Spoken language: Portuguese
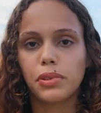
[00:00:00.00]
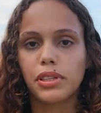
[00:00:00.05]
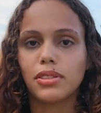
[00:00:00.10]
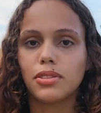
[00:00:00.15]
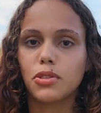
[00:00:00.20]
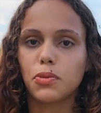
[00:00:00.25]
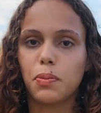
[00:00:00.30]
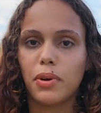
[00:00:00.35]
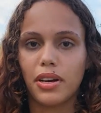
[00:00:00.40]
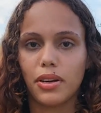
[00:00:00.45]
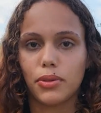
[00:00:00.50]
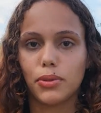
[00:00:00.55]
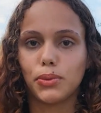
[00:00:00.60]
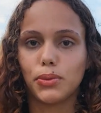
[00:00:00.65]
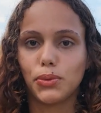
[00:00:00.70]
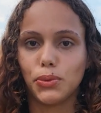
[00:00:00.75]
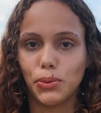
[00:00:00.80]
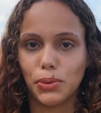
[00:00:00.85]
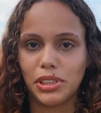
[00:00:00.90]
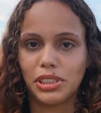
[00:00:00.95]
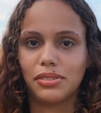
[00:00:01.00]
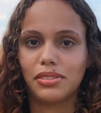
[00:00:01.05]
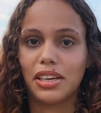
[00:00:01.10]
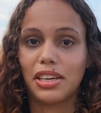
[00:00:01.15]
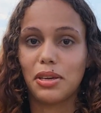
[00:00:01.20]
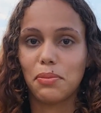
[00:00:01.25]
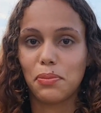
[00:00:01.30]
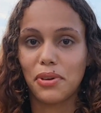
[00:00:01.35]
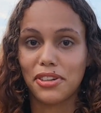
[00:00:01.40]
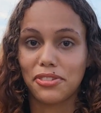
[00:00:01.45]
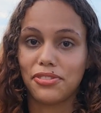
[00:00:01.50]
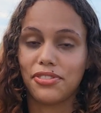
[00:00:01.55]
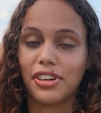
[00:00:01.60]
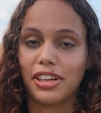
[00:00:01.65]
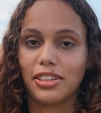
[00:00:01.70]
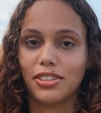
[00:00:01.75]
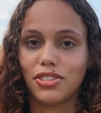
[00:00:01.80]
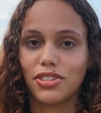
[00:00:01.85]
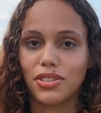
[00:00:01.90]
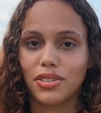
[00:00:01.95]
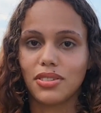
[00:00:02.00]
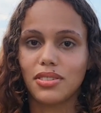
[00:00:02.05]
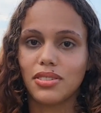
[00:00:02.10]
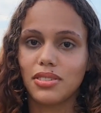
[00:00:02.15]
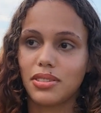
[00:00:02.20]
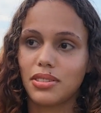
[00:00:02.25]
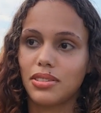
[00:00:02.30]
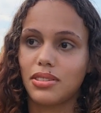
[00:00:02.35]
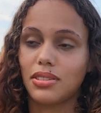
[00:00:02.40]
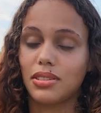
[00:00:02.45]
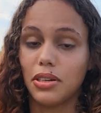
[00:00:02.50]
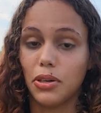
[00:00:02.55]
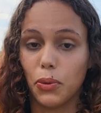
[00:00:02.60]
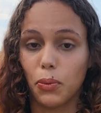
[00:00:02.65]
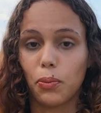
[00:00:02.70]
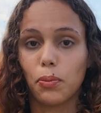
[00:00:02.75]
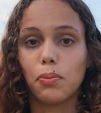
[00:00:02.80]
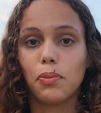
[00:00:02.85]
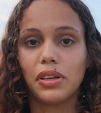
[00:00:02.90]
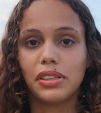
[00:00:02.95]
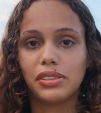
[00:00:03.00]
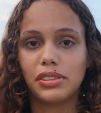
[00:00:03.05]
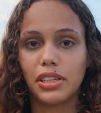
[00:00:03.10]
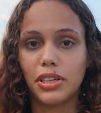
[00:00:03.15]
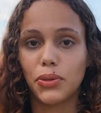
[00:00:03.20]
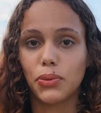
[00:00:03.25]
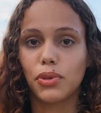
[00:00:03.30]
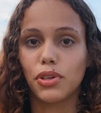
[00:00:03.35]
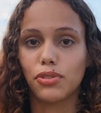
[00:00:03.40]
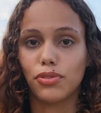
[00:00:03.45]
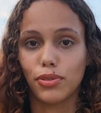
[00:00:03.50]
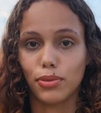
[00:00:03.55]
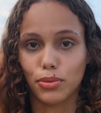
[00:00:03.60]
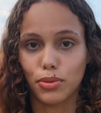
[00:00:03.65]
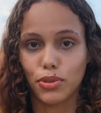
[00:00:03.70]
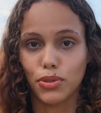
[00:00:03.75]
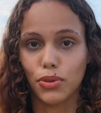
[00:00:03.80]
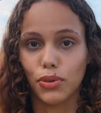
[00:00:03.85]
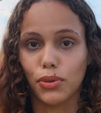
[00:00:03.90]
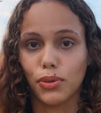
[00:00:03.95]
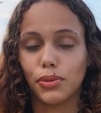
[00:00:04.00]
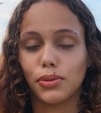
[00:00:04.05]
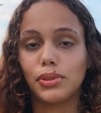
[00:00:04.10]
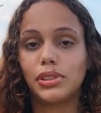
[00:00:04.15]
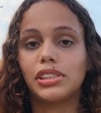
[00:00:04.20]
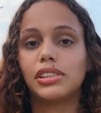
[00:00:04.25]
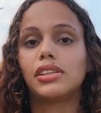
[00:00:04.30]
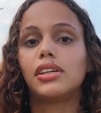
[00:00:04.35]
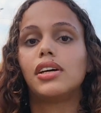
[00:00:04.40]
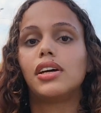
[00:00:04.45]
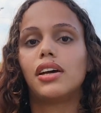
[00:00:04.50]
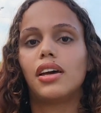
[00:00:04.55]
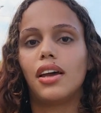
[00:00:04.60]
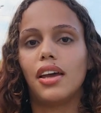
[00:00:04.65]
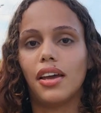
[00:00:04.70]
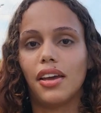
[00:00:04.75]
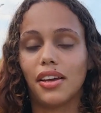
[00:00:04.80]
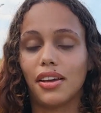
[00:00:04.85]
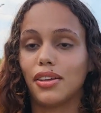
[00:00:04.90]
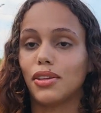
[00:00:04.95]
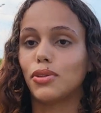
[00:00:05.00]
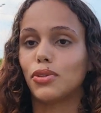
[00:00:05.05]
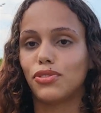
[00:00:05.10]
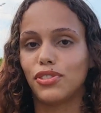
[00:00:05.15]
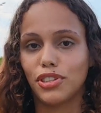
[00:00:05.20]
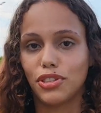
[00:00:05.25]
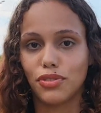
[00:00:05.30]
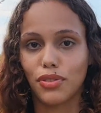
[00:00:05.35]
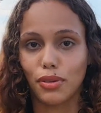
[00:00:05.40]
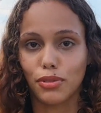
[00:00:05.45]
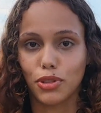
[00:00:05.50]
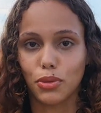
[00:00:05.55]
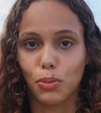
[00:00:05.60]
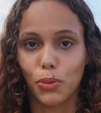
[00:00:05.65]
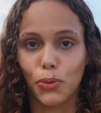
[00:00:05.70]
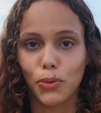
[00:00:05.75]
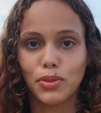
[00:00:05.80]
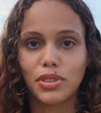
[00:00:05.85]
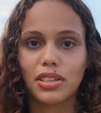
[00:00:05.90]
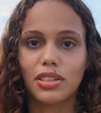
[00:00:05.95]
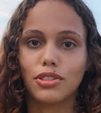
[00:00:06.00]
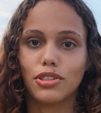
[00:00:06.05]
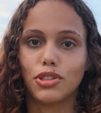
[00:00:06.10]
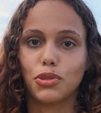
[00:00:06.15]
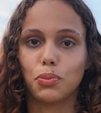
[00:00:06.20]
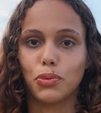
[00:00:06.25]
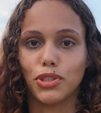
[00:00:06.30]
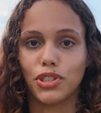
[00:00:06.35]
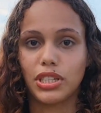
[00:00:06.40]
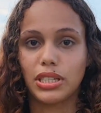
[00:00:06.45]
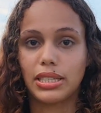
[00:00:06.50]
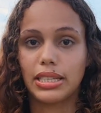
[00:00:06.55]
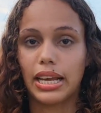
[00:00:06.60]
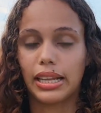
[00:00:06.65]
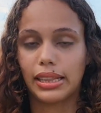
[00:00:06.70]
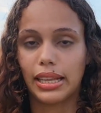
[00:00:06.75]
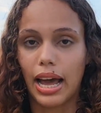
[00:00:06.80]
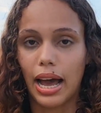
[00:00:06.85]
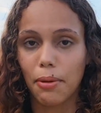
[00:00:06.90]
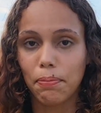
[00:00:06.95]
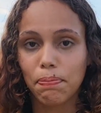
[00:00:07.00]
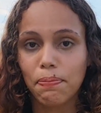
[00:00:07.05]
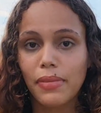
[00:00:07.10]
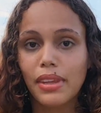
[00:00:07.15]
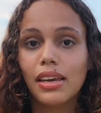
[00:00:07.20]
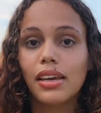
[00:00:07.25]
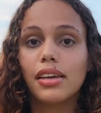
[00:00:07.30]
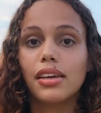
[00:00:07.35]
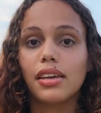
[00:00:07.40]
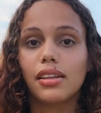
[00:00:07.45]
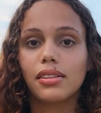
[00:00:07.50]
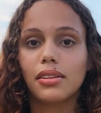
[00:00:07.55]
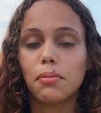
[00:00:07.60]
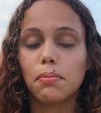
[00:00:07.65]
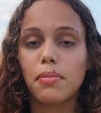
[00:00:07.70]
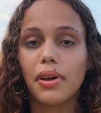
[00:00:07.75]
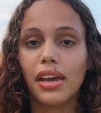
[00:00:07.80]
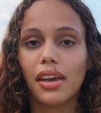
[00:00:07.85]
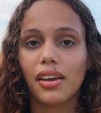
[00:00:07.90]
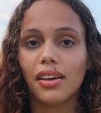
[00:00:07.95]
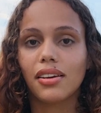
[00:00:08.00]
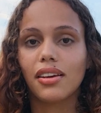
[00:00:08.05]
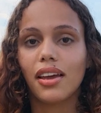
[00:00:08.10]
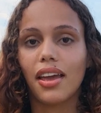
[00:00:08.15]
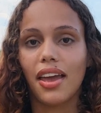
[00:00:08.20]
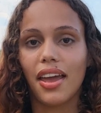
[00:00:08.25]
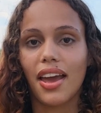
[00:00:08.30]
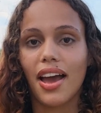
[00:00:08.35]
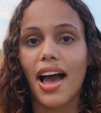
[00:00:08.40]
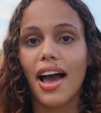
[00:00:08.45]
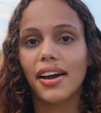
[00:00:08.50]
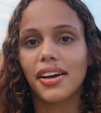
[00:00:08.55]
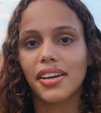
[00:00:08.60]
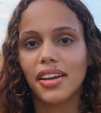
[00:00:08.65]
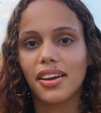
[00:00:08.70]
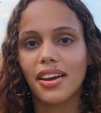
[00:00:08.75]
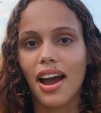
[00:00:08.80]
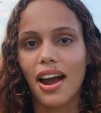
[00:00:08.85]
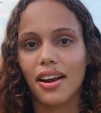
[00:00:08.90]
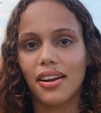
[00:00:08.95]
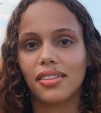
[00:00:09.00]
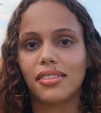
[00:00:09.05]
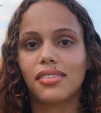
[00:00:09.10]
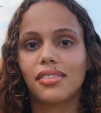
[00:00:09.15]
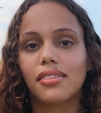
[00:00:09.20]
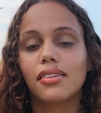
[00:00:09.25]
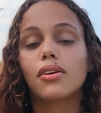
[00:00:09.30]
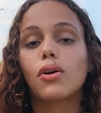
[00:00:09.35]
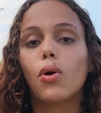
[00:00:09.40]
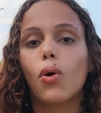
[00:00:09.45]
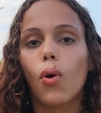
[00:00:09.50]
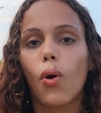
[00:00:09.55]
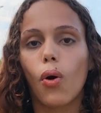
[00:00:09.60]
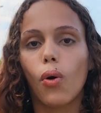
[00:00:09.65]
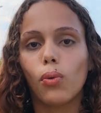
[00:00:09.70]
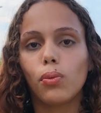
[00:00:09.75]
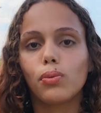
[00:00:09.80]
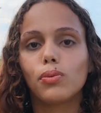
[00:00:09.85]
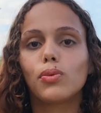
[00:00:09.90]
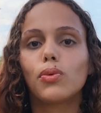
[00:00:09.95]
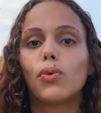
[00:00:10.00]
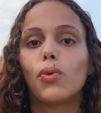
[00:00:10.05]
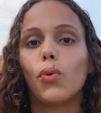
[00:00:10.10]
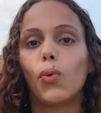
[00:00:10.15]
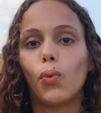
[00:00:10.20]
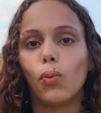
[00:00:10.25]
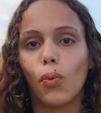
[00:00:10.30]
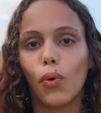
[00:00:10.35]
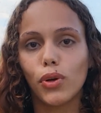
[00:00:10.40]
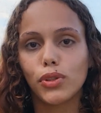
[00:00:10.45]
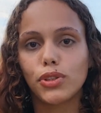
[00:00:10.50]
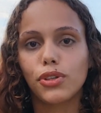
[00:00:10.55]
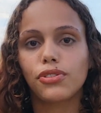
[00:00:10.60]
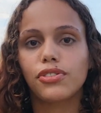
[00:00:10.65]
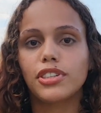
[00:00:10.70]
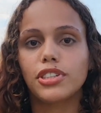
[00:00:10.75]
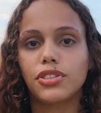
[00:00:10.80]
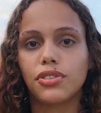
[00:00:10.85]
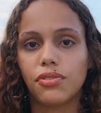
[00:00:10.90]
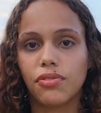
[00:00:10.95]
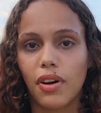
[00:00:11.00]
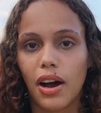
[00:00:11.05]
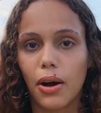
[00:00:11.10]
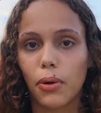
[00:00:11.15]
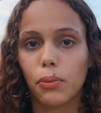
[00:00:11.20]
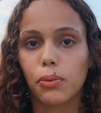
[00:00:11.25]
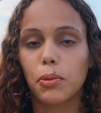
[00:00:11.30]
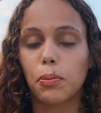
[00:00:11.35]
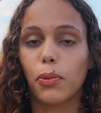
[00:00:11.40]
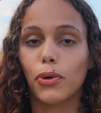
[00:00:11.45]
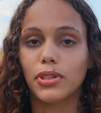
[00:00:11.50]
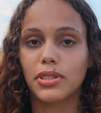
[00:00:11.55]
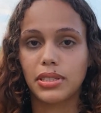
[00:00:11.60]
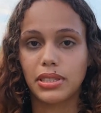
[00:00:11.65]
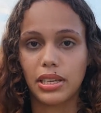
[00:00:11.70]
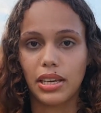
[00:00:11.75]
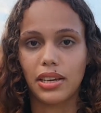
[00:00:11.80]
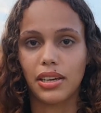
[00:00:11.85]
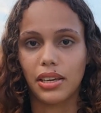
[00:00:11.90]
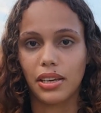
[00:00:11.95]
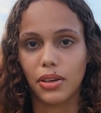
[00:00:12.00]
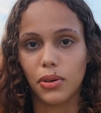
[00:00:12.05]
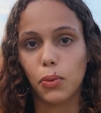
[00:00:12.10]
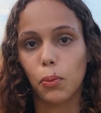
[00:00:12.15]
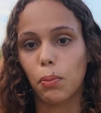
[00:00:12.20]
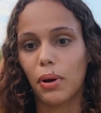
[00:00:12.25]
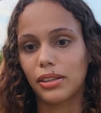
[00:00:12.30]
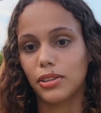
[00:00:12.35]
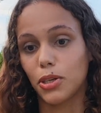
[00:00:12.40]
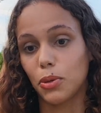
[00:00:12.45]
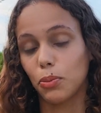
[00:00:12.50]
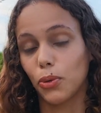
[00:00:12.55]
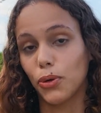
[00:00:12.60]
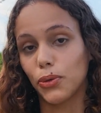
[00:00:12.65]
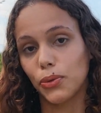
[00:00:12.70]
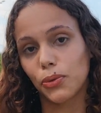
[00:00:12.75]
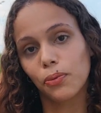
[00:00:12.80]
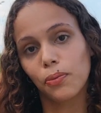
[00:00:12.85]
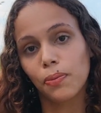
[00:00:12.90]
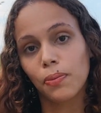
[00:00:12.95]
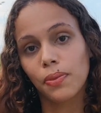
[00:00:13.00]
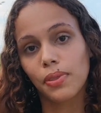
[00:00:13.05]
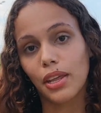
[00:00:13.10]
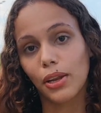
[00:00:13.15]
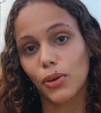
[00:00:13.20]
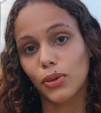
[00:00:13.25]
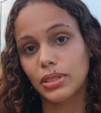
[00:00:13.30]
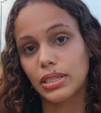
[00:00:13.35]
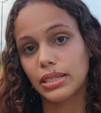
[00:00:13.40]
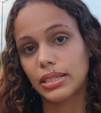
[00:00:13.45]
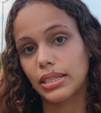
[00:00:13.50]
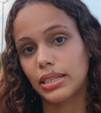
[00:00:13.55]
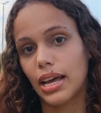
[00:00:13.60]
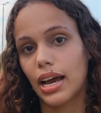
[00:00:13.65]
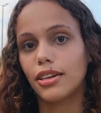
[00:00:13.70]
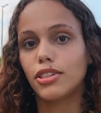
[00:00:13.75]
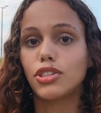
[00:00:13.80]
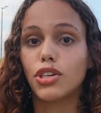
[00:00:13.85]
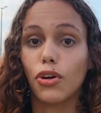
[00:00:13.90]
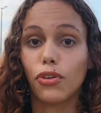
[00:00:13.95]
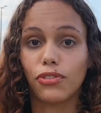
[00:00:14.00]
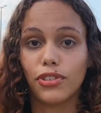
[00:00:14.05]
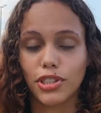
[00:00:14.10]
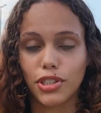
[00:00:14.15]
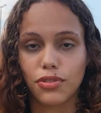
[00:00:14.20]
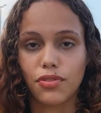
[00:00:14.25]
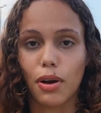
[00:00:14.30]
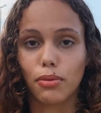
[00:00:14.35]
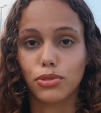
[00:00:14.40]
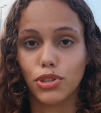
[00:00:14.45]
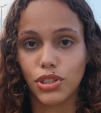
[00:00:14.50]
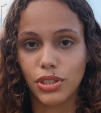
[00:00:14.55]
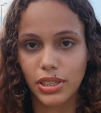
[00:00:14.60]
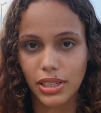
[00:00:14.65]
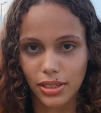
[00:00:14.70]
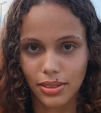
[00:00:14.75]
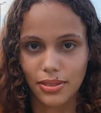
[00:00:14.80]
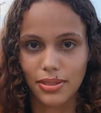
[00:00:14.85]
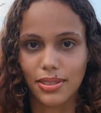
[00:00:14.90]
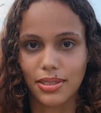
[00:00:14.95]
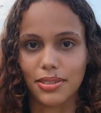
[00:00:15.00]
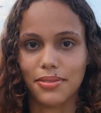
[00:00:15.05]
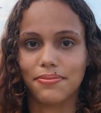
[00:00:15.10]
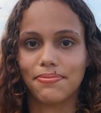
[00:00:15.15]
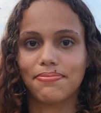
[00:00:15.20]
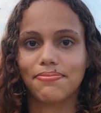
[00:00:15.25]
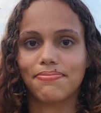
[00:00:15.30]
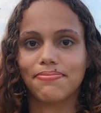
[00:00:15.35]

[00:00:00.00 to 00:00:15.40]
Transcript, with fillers: planos para a cultura daqui para frente são manter o que funciona, é, festival de música que a gente pôde resgatar, e também é, agregar com um outro festival, que pode ser aí um patrimônio da nossa cidade, que é o Festival de Dança.